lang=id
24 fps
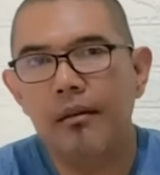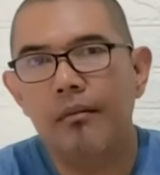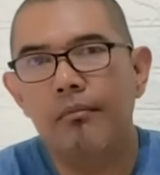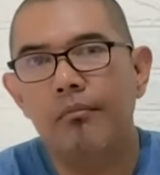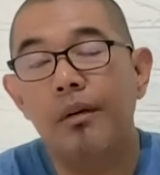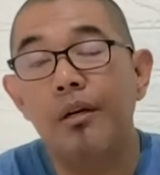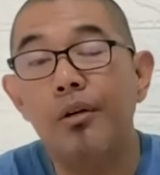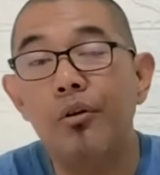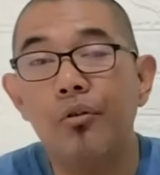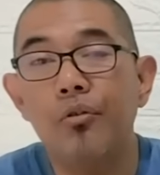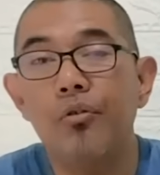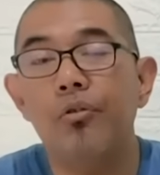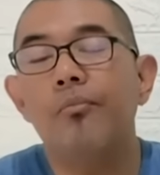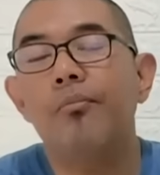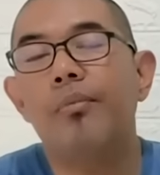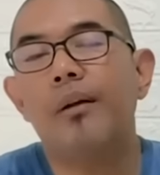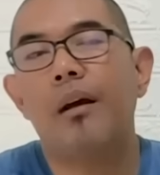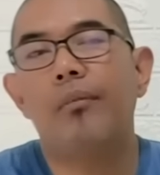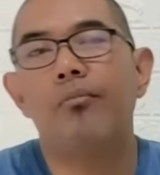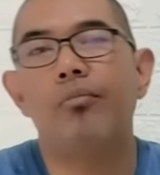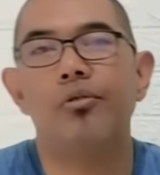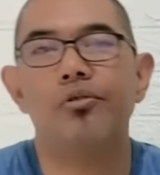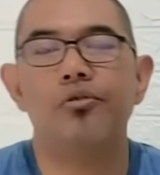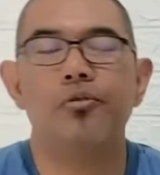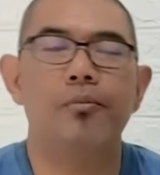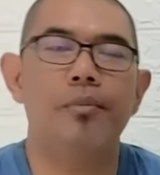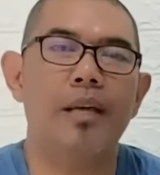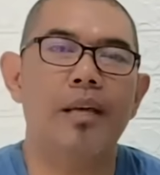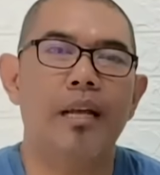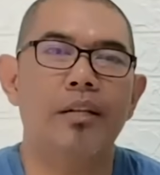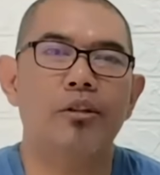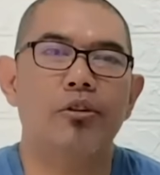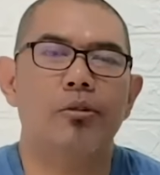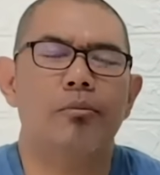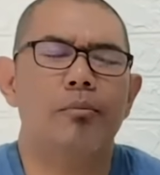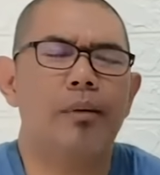mendukung Prabowo
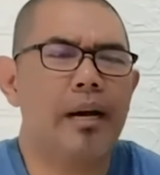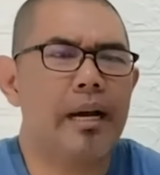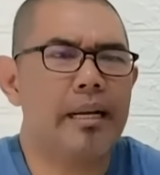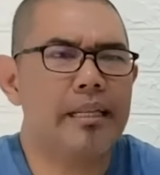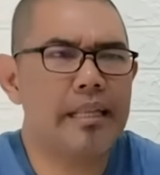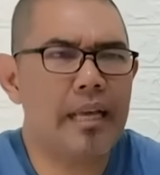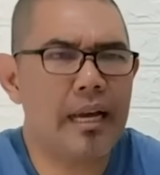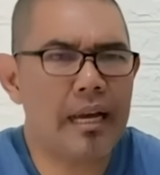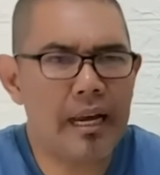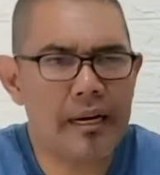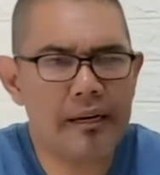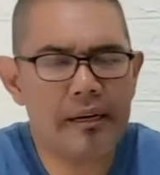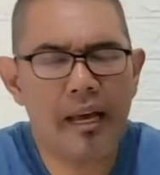Subianto mengatakan